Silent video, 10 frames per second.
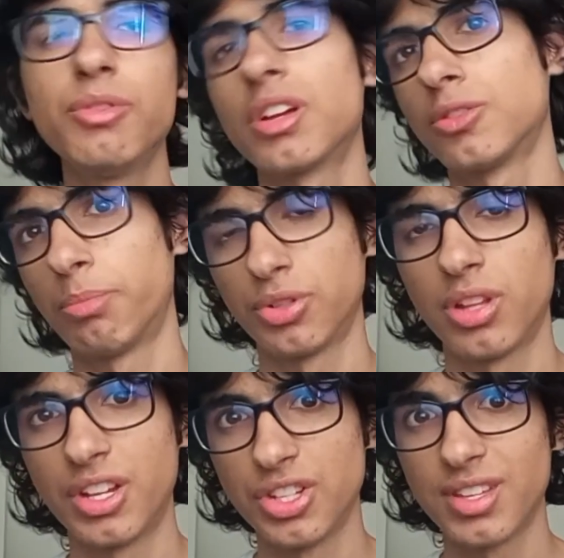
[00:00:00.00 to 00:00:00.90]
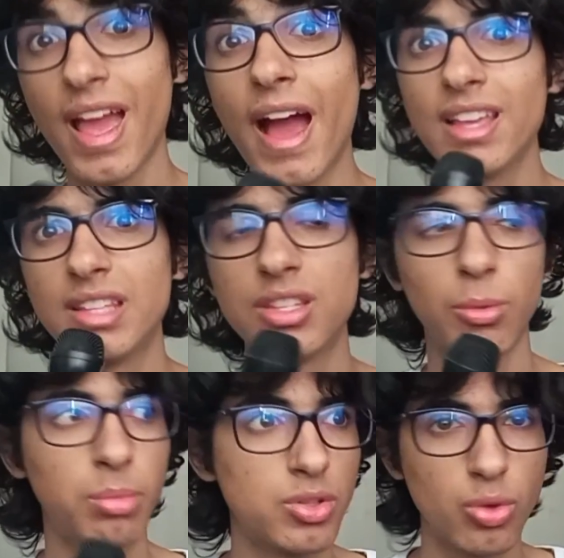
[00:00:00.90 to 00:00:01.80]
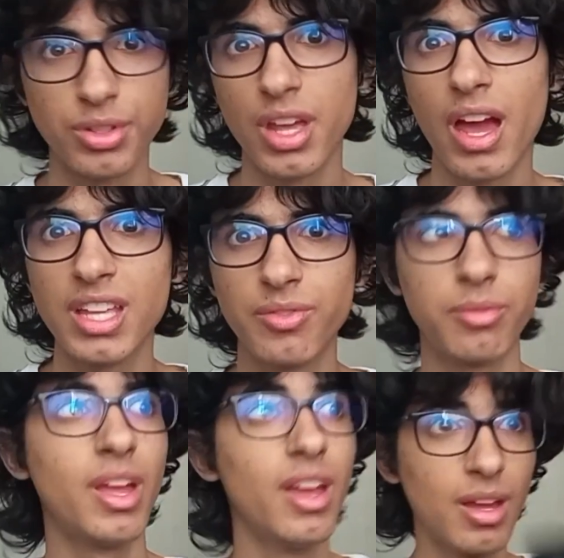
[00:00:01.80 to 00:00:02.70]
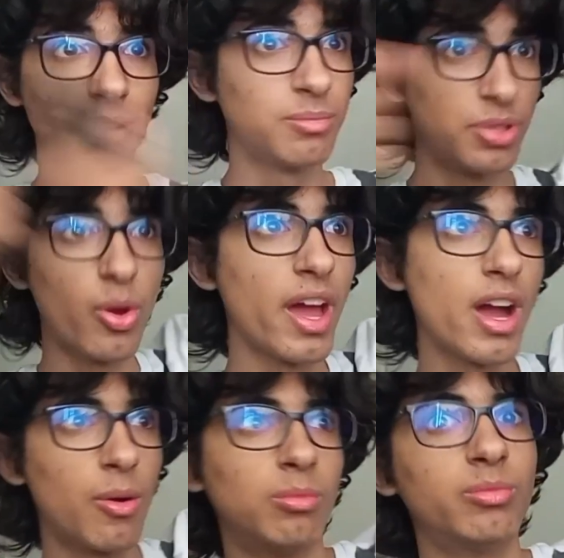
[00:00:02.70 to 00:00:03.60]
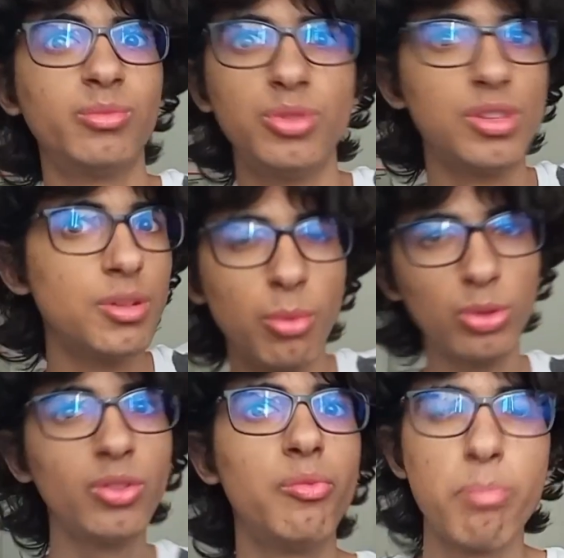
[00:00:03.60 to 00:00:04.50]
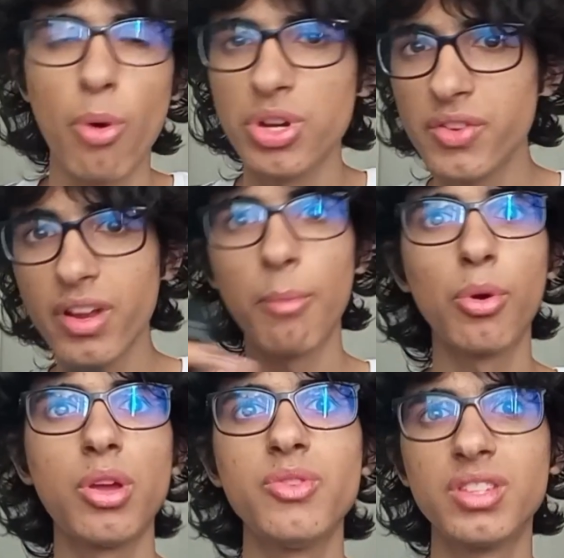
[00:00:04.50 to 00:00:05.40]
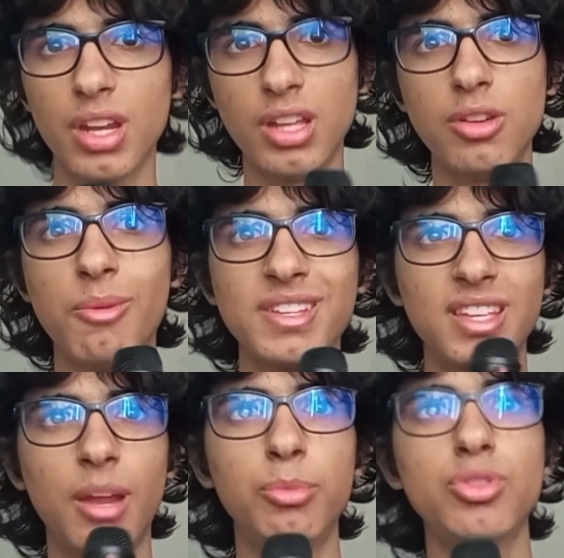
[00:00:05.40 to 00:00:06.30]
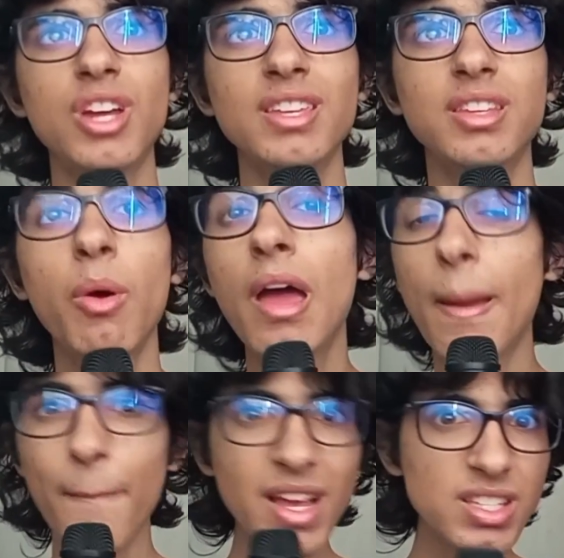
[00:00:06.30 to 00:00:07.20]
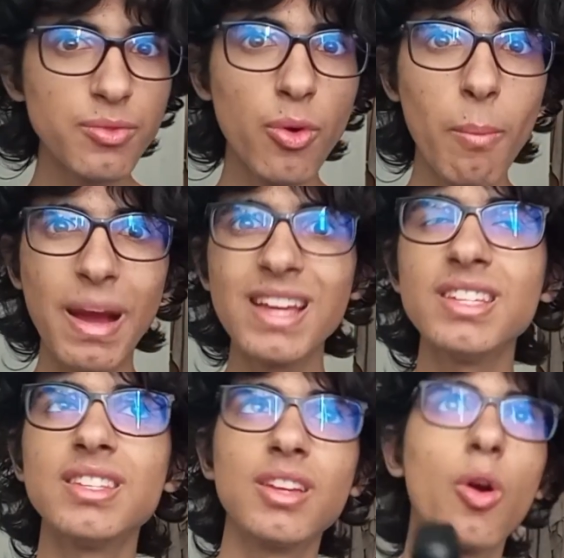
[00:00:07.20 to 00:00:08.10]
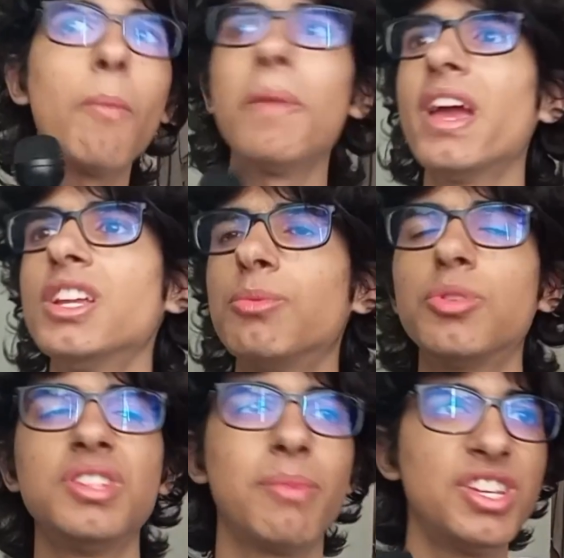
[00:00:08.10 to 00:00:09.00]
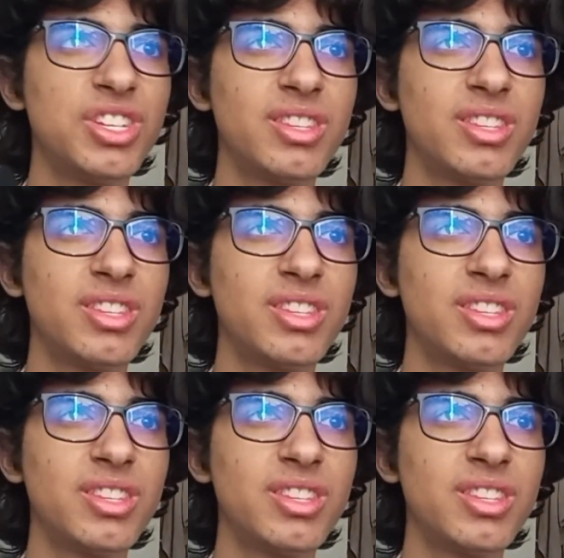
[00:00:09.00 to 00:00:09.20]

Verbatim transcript: já que são personagens reais, né? São pessoas reais, pessoa real no mundo pode ficar um pouquinho estranho em uma cena muito de ação. Mas se for mais, assim, comédia, uma coisinha mais